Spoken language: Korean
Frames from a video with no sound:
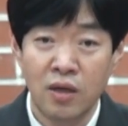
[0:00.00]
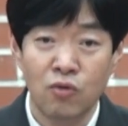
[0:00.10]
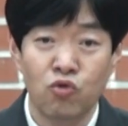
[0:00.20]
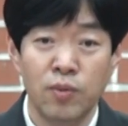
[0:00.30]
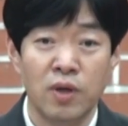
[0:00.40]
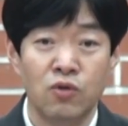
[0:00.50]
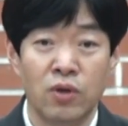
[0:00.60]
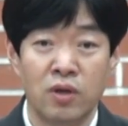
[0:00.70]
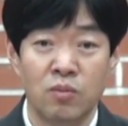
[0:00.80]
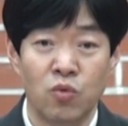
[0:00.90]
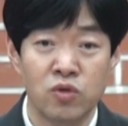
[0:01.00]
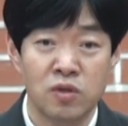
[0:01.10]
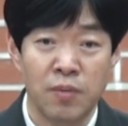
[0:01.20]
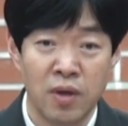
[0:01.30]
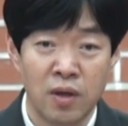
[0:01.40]
이 구별되는
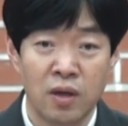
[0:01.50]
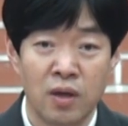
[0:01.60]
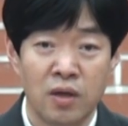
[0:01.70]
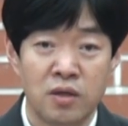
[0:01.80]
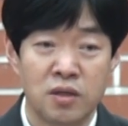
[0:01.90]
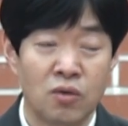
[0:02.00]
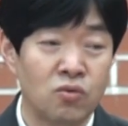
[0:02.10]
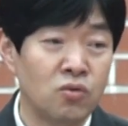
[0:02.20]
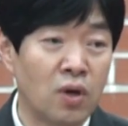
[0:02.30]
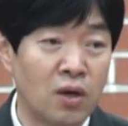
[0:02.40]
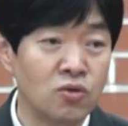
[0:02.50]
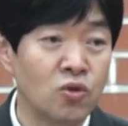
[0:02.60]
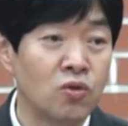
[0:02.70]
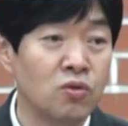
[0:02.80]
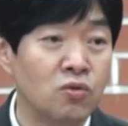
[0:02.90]
모습에 자꾸
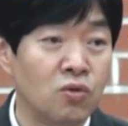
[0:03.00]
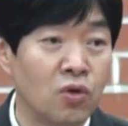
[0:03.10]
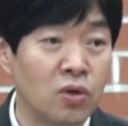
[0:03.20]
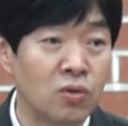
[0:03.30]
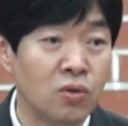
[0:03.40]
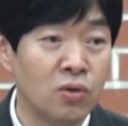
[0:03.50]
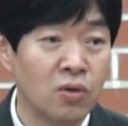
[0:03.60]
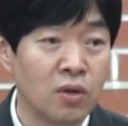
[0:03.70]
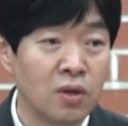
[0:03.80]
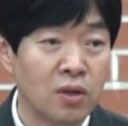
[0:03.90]
강조를 두고 있고,